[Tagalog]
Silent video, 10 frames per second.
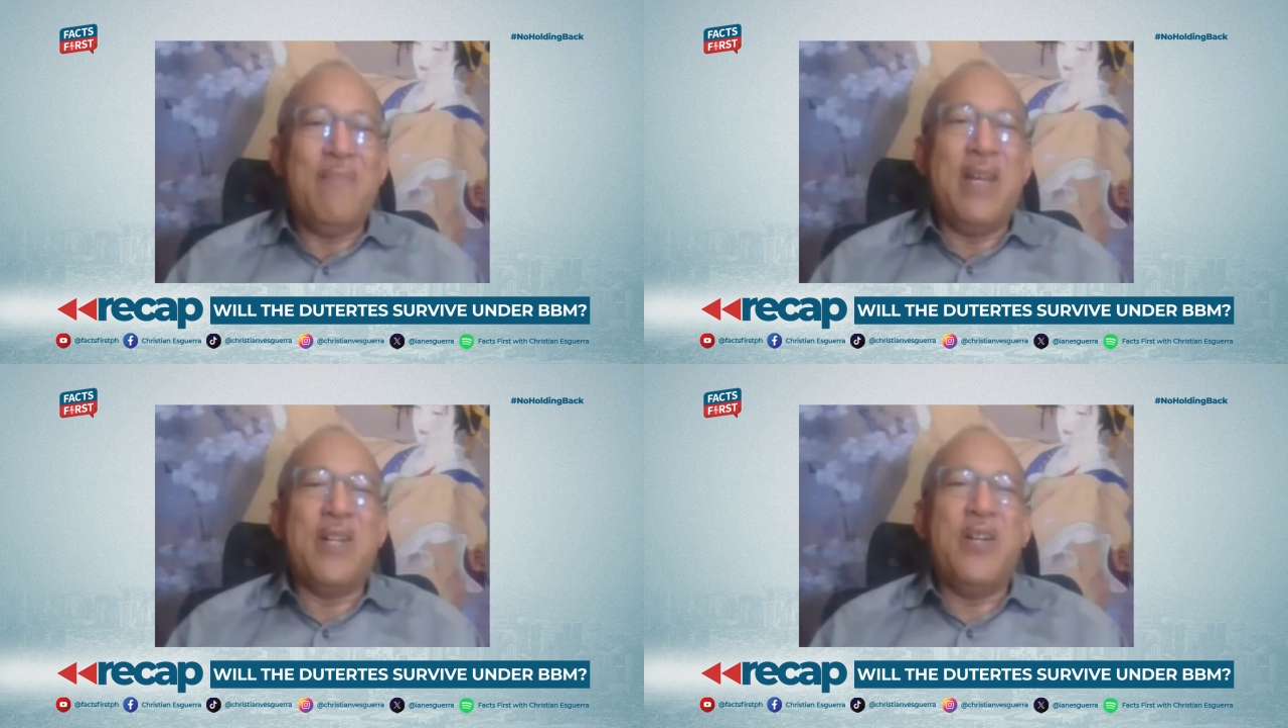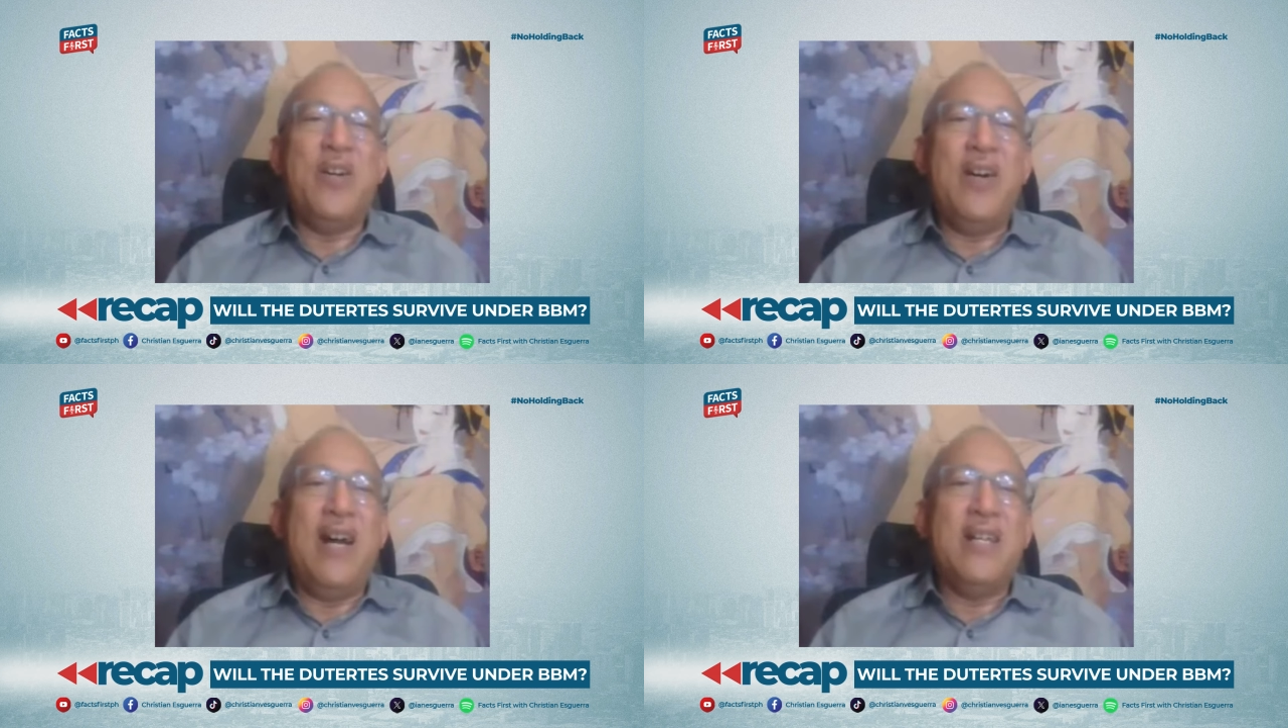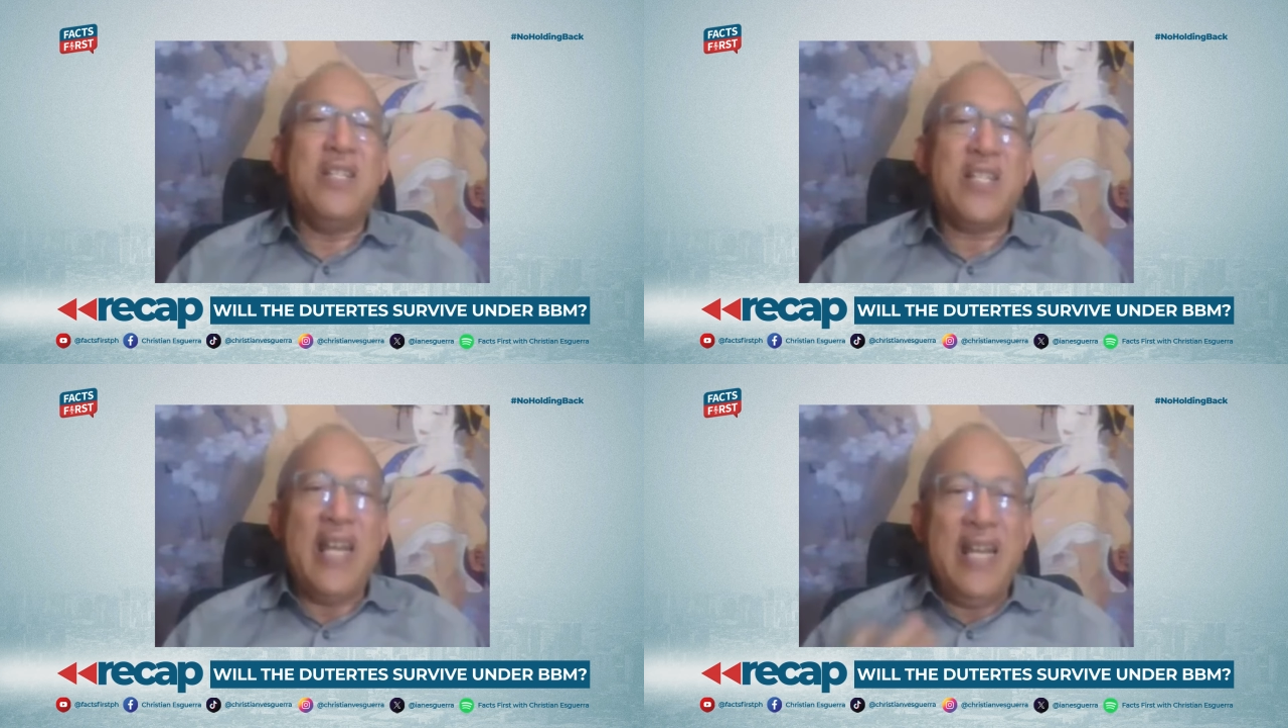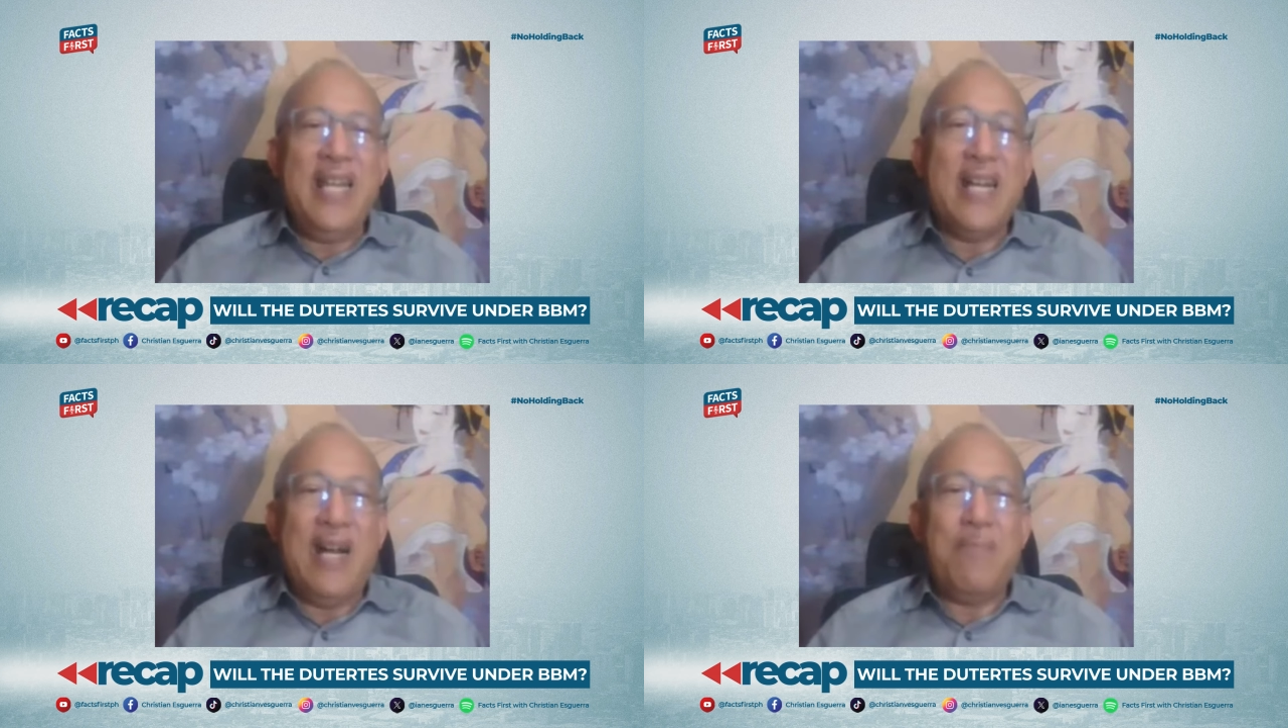Pero ang
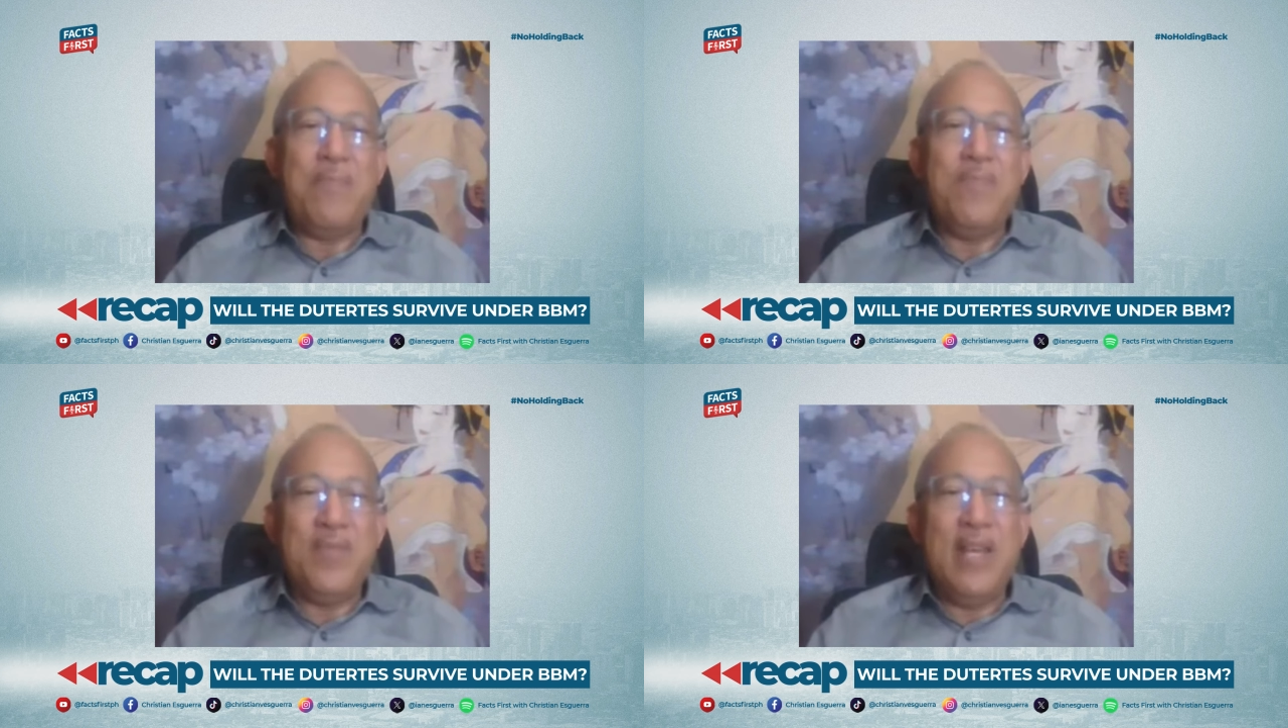scaling up,